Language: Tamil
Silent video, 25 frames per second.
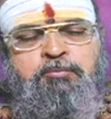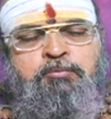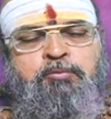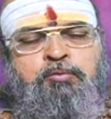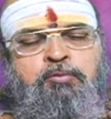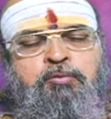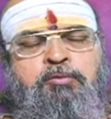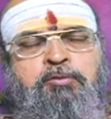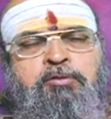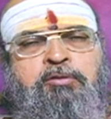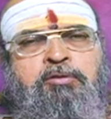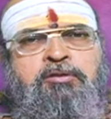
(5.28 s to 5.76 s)

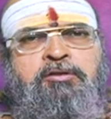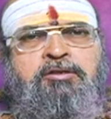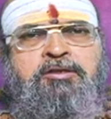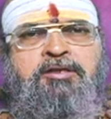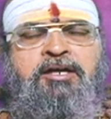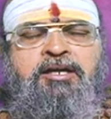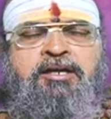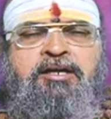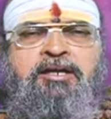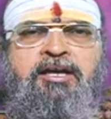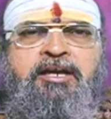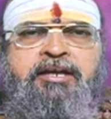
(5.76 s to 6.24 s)
மூன்று
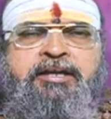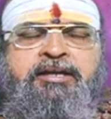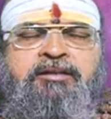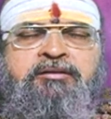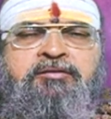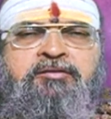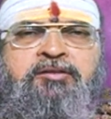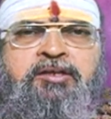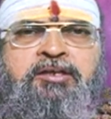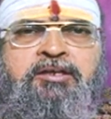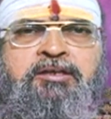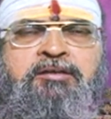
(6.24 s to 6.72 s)

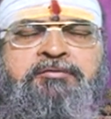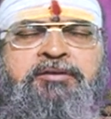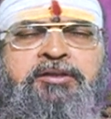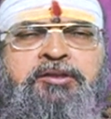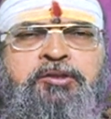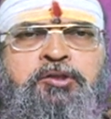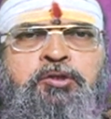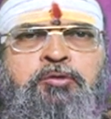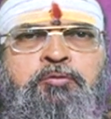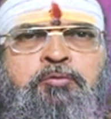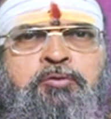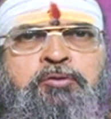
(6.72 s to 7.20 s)
ரெண்டாயிரத்தி
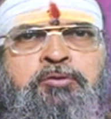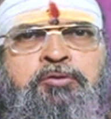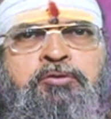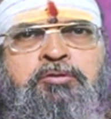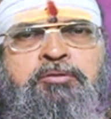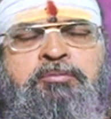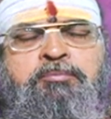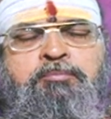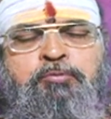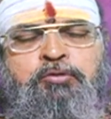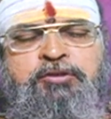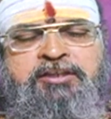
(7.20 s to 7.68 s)
இருபத்தி
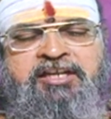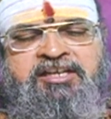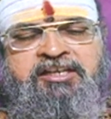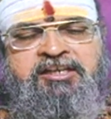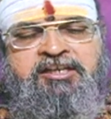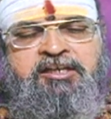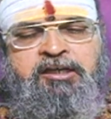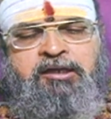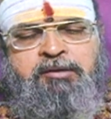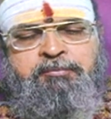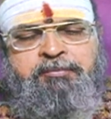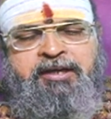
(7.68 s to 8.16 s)
ஒன்று
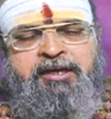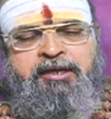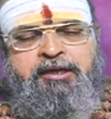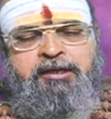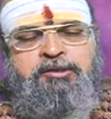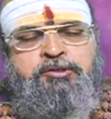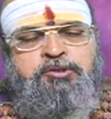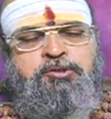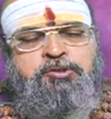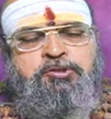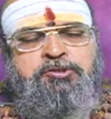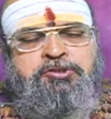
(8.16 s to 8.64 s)
புதன்கிழமை
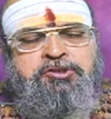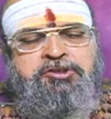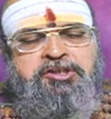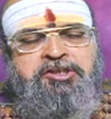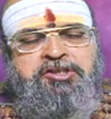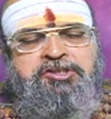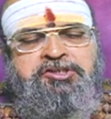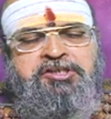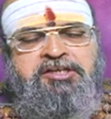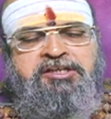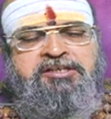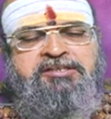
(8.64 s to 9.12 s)
ஸ்வஸ்தி
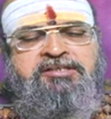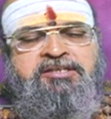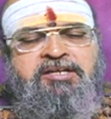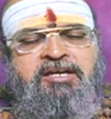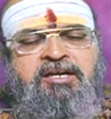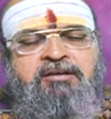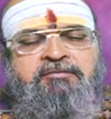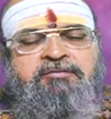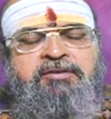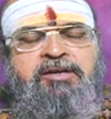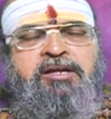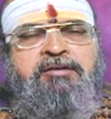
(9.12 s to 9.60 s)
ஸ்ரீ
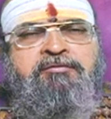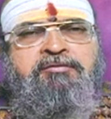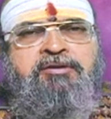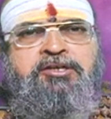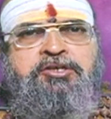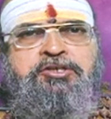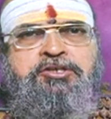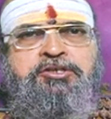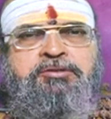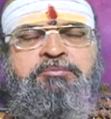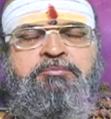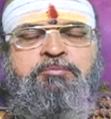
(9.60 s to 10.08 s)
சார்வரி
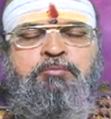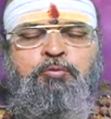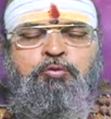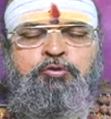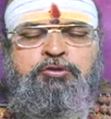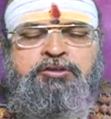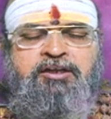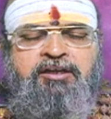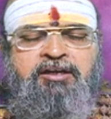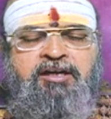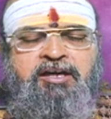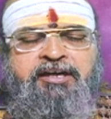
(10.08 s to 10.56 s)
வருஷம்
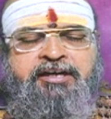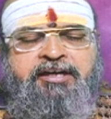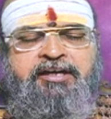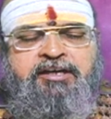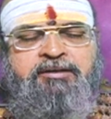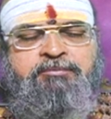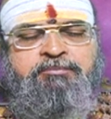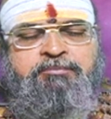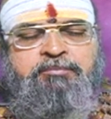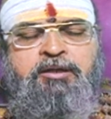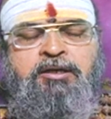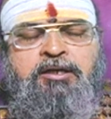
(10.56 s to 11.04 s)

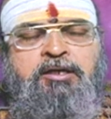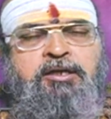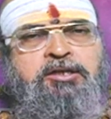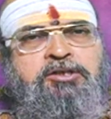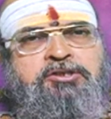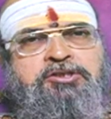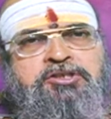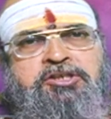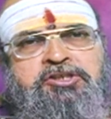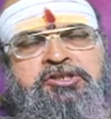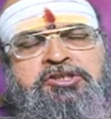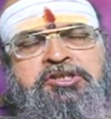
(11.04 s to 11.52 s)
உத்தராயணம்
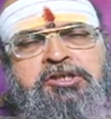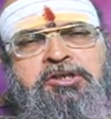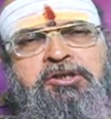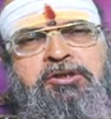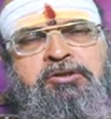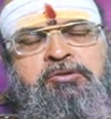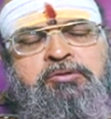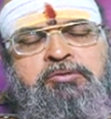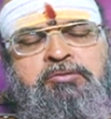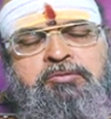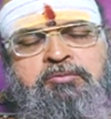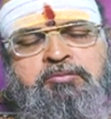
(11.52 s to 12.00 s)

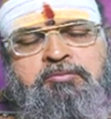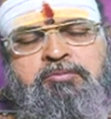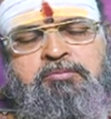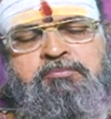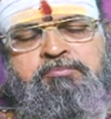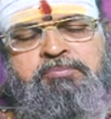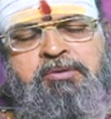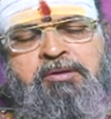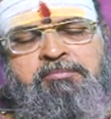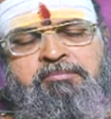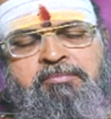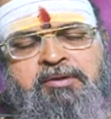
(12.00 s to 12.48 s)
சசிரது
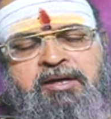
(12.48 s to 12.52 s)
கும்பம்